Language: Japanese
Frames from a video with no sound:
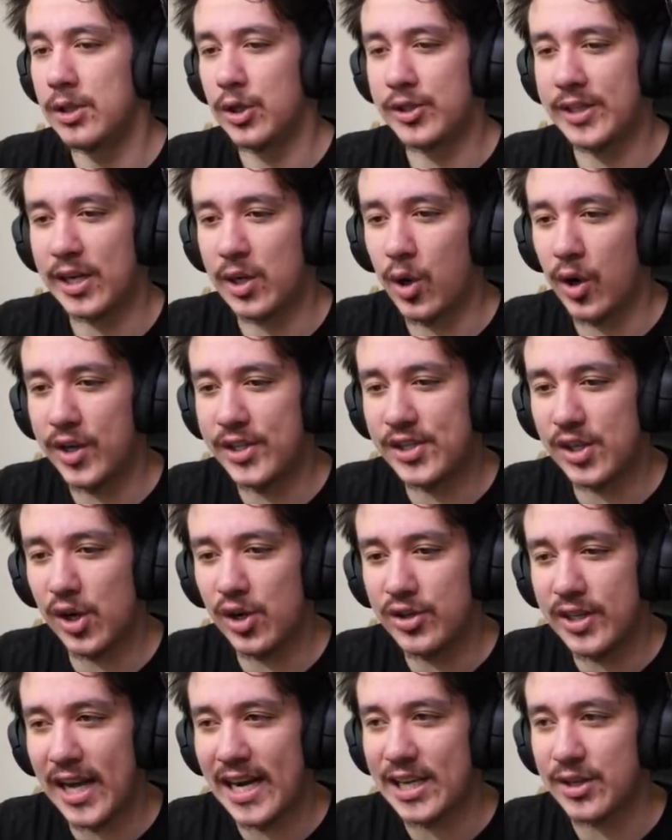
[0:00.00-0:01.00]
そしてこいつ
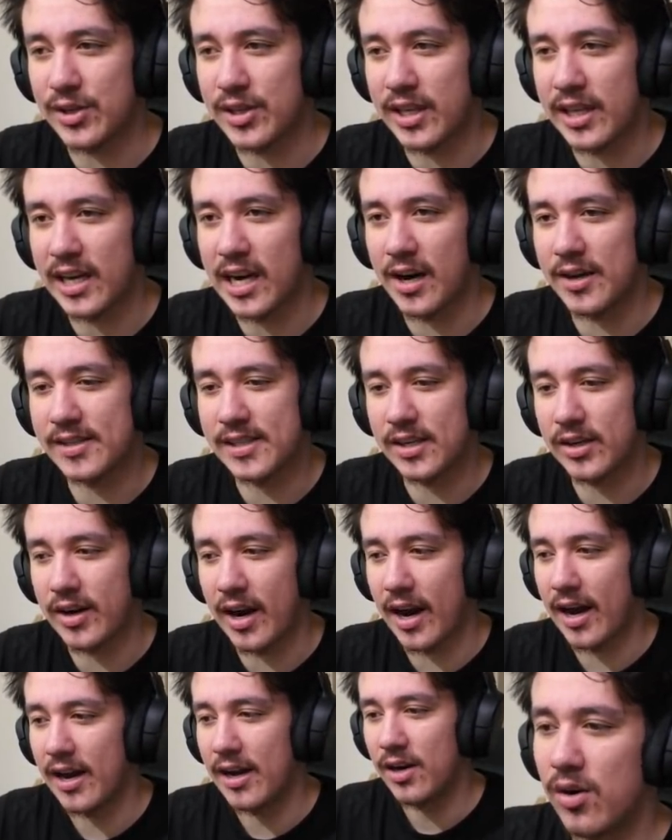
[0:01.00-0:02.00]
を何と戦わせる
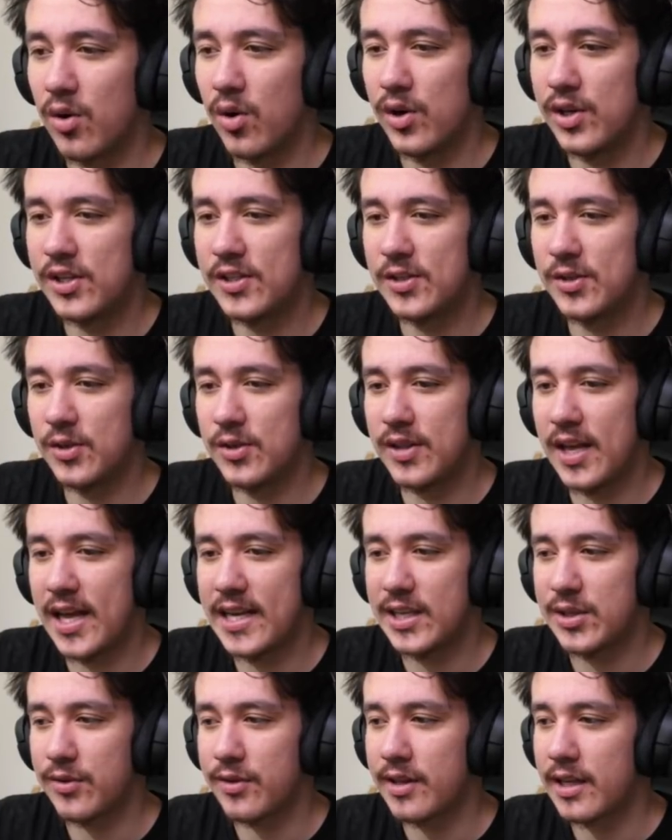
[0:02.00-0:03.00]
か。こいつを
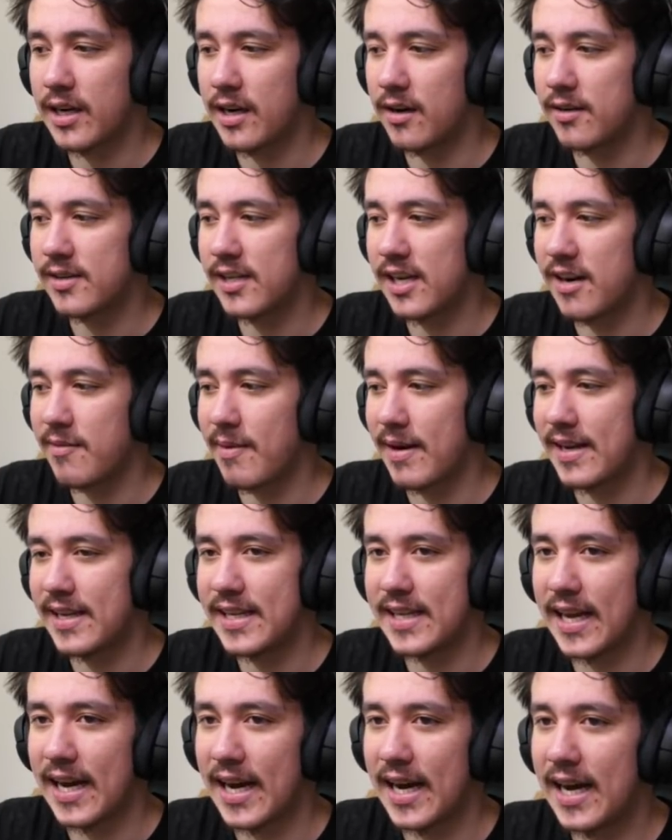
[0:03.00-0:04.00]
何と戦わせればいい
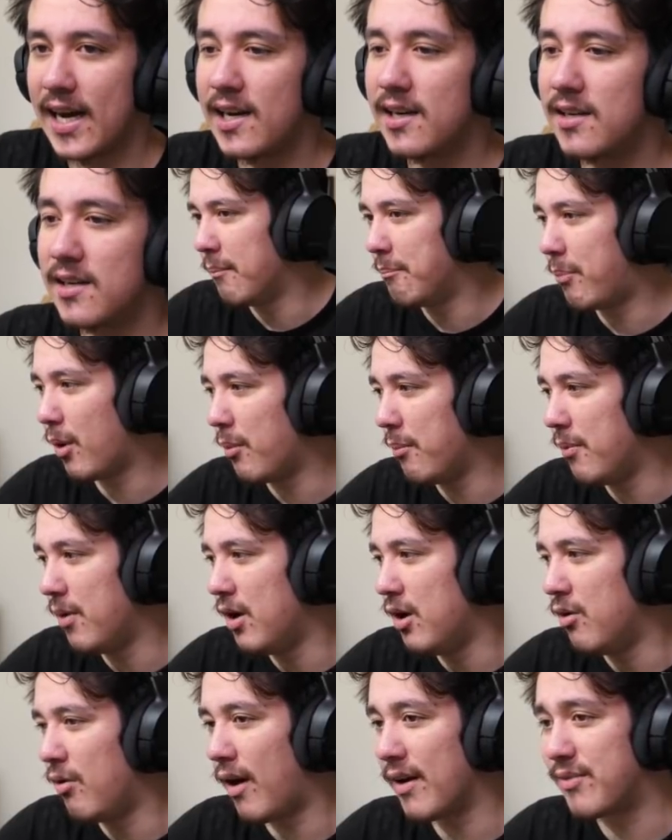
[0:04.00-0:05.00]
んだ？
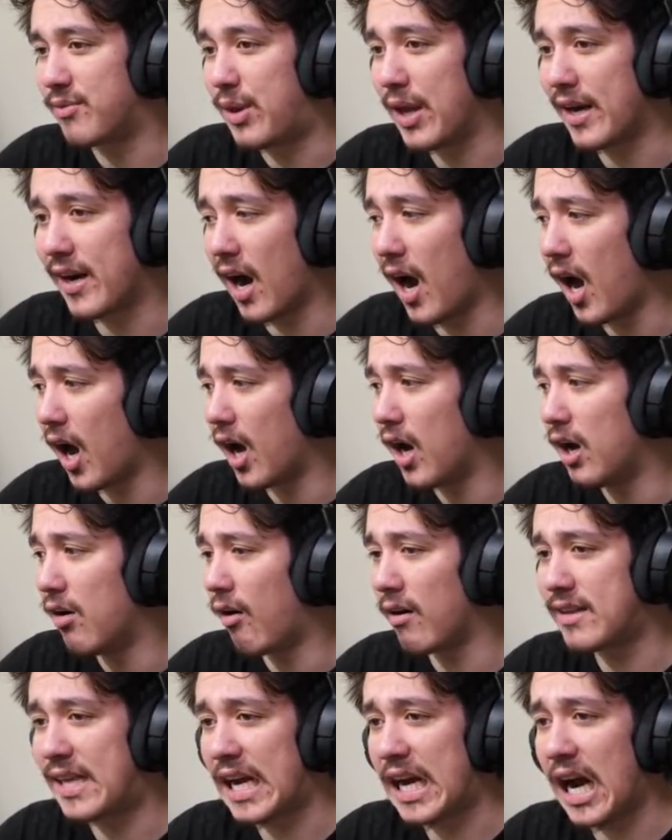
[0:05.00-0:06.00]
ポン！でかっ！
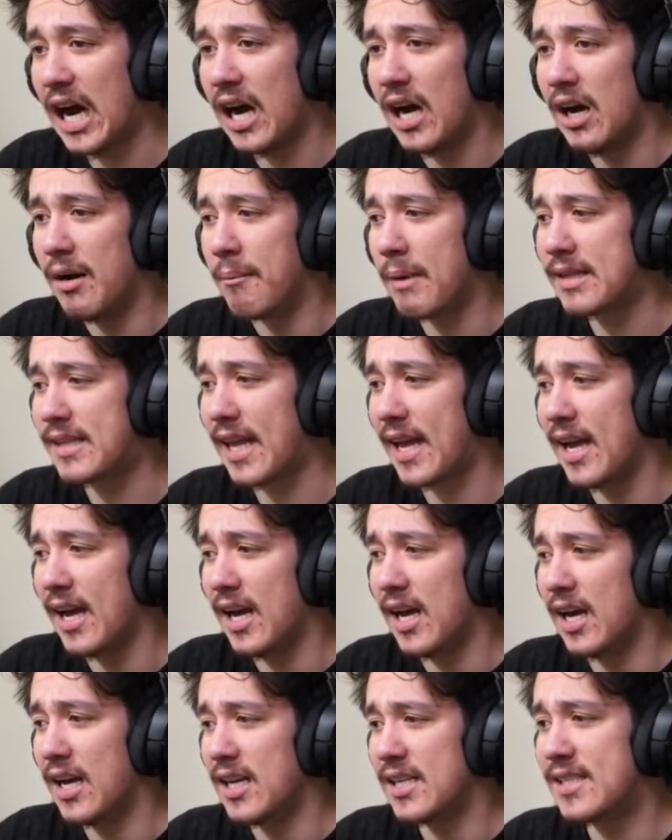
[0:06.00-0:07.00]
待って、
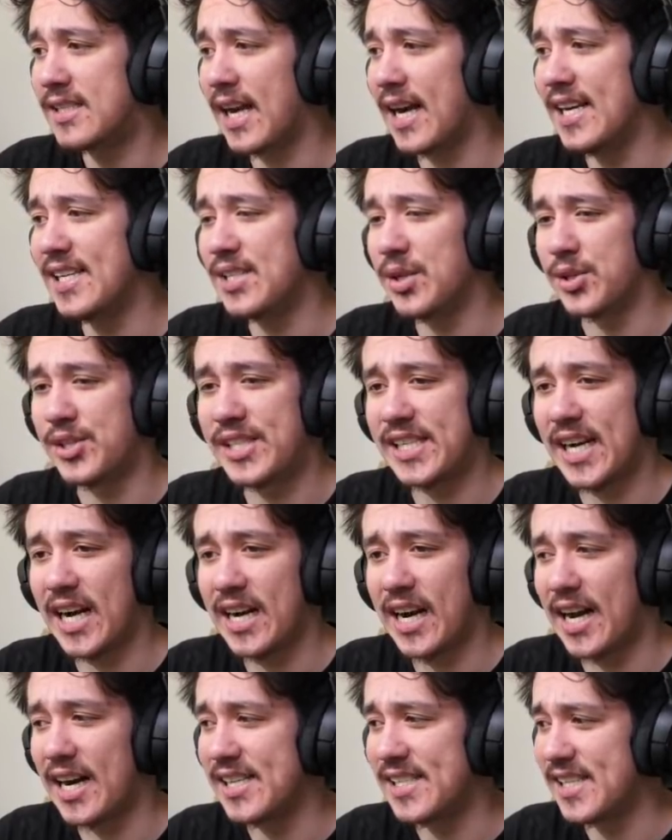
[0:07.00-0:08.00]
サイズの違い
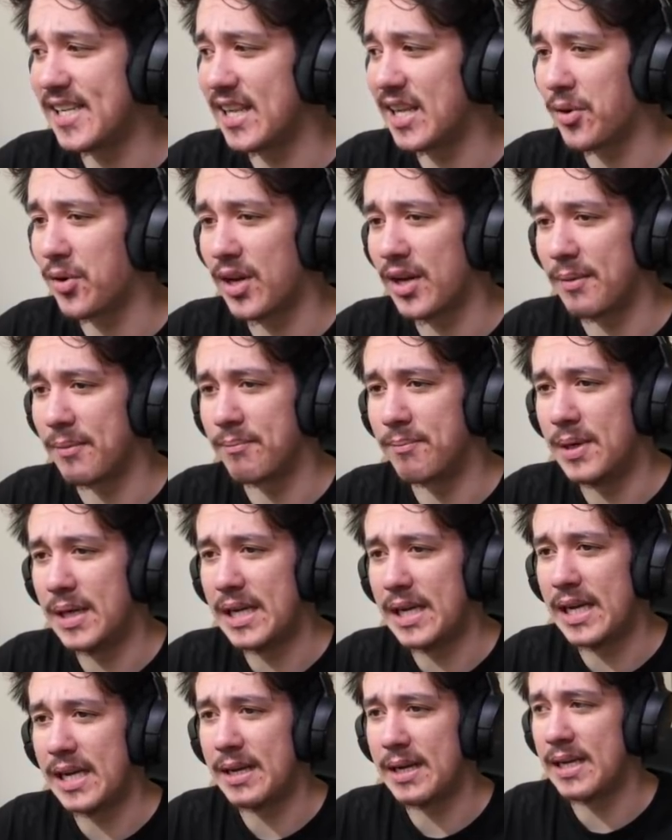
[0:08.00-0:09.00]
がありすぎて、これ、
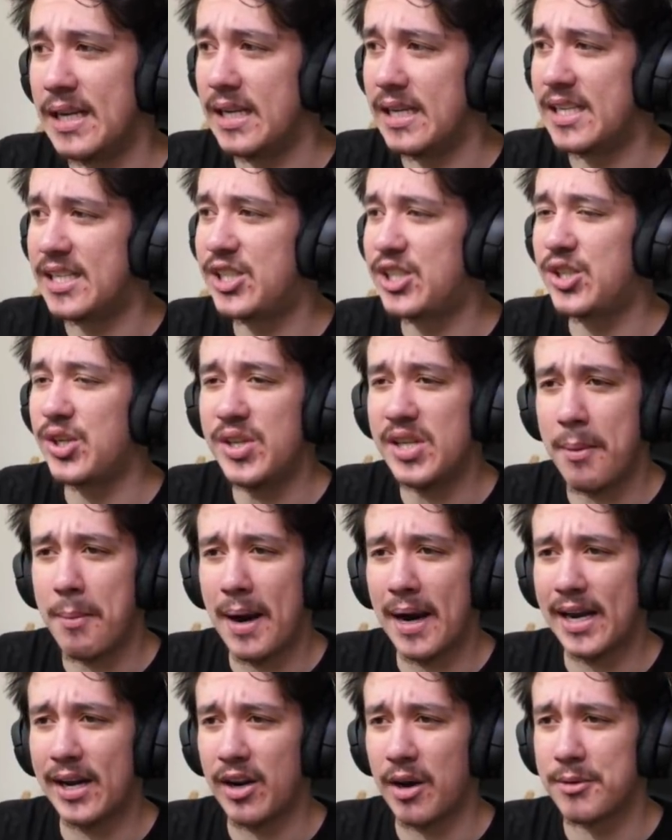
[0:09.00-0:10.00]
一瞬で
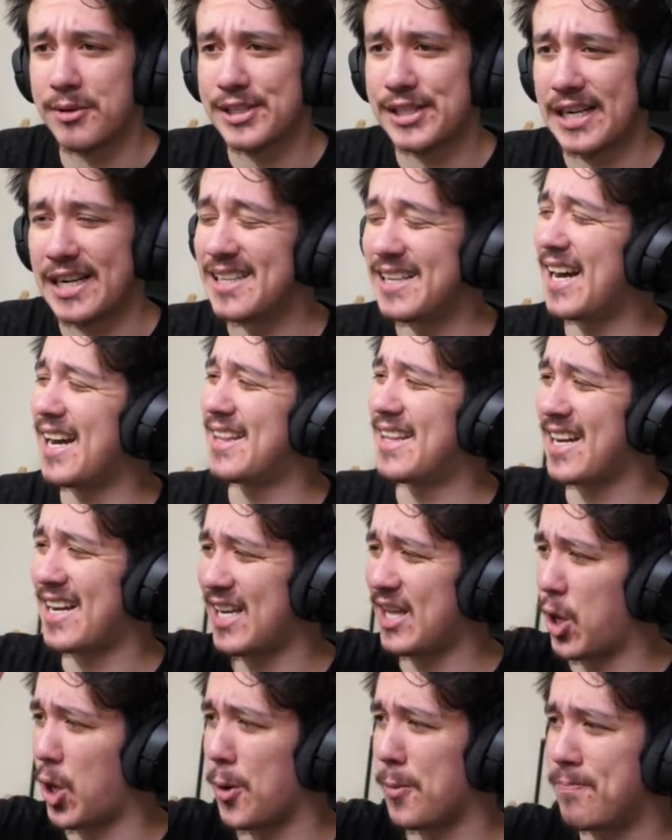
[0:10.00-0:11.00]
化けるかもしれない。いや、だ
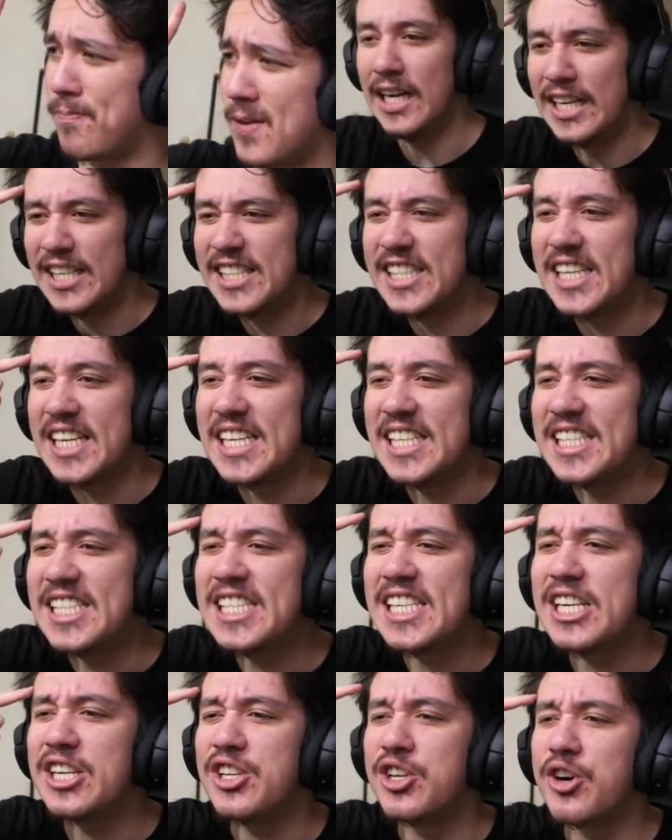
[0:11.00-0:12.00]
けど、信
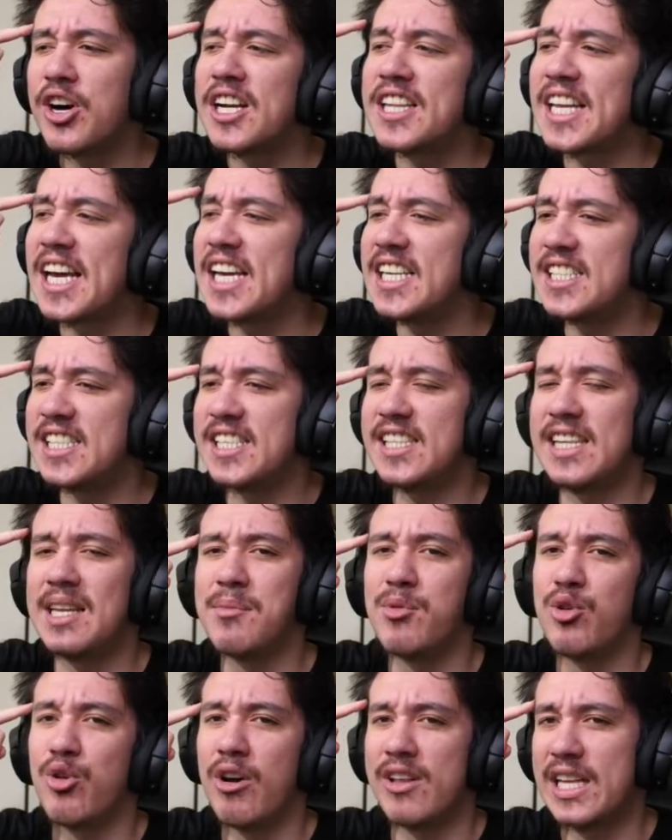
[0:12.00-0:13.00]
じるのが大事って
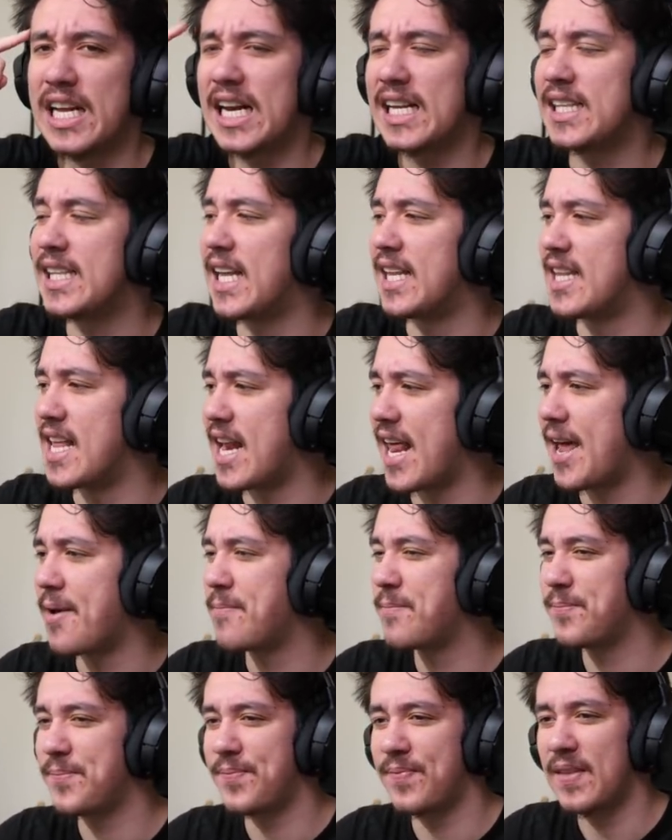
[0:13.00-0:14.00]
僕は習ったんでね。